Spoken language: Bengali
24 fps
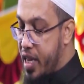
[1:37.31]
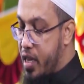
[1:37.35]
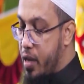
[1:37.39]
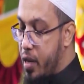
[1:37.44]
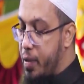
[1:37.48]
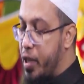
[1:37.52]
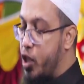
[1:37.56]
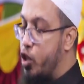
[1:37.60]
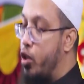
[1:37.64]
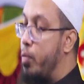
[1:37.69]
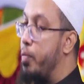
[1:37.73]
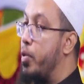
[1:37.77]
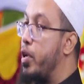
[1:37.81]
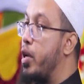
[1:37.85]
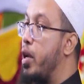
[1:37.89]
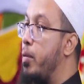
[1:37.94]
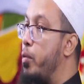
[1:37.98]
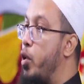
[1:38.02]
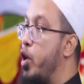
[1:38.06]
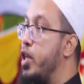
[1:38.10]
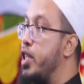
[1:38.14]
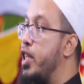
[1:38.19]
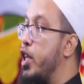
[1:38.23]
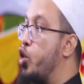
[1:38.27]
হিজামা
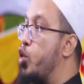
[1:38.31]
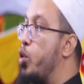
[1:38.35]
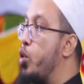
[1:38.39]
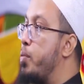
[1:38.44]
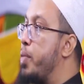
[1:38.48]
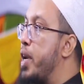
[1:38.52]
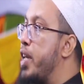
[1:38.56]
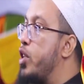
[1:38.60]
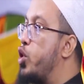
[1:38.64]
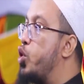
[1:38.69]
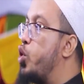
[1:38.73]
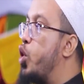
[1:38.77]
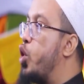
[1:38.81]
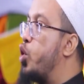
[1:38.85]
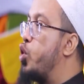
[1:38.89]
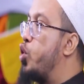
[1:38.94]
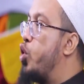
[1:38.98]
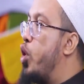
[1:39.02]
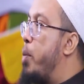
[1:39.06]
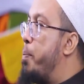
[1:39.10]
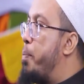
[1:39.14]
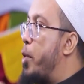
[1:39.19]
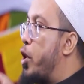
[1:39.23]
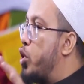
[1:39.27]
সম্পর্কে বলেছেন তোমরা
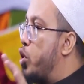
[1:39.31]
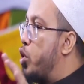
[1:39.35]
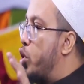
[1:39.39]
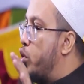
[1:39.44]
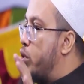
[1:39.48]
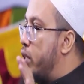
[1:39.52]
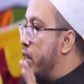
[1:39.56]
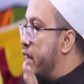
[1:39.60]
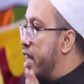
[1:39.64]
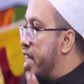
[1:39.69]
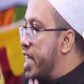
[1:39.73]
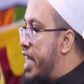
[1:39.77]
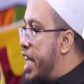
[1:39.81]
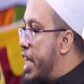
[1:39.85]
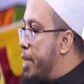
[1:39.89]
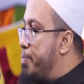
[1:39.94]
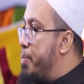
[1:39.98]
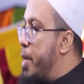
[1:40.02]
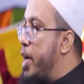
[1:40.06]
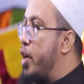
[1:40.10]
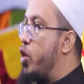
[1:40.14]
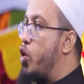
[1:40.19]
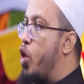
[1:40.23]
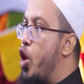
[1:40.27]
যত পদ্ধতিতে
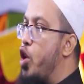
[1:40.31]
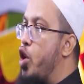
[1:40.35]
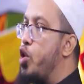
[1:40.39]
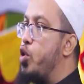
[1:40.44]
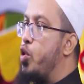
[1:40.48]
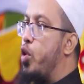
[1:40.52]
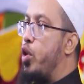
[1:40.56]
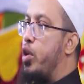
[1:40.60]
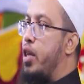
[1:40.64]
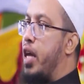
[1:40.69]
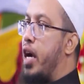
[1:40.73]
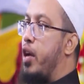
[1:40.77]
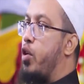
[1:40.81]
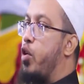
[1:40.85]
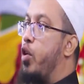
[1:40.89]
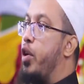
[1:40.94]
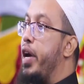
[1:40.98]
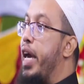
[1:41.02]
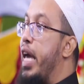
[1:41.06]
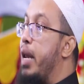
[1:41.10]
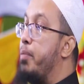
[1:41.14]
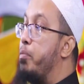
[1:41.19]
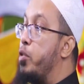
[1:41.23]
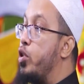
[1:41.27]
ট্রিটমেন্ট গ্রহণ করে
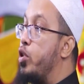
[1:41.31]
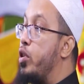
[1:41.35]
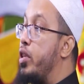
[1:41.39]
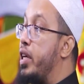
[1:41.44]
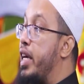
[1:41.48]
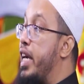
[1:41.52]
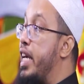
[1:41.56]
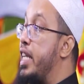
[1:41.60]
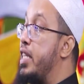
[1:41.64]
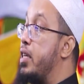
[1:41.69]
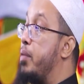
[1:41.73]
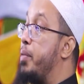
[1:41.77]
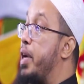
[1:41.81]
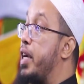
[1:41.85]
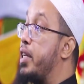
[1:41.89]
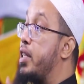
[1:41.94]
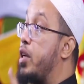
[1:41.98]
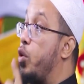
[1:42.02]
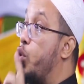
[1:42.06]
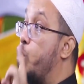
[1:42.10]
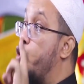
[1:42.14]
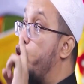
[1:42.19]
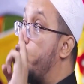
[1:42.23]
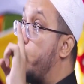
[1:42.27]
থাকো এর মধ্যে থেকে হিজামা
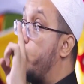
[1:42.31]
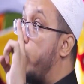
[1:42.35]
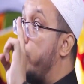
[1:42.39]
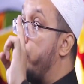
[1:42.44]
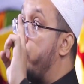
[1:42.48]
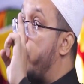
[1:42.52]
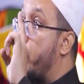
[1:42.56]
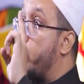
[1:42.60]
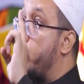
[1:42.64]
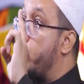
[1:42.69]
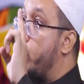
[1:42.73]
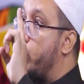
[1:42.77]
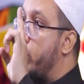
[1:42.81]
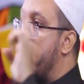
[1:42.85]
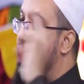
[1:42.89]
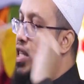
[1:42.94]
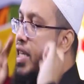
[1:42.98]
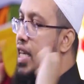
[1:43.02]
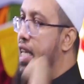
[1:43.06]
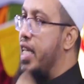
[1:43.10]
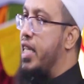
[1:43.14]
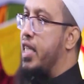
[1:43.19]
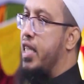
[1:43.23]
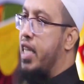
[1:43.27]
একটা উত্তম
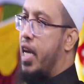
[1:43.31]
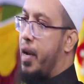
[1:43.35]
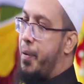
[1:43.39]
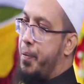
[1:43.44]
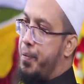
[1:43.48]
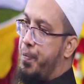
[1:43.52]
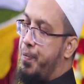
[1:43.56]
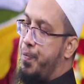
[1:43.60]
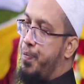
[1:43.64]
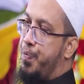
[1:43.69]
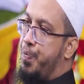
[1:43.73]
পদ্ধতির চিকিৎসা